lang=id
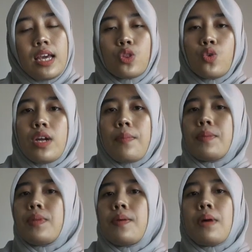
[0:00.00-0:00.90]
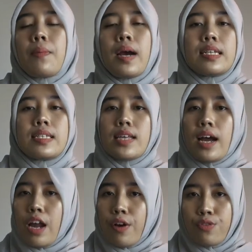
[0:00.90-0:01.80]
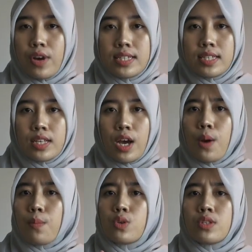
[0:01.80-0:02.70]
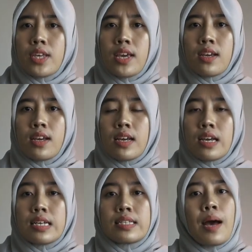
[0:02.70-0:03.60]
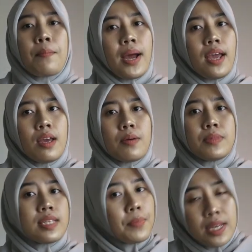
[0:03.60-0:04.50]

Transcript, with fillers: itu dapat menyebabkan sesak nafas, pusing, sampai bisa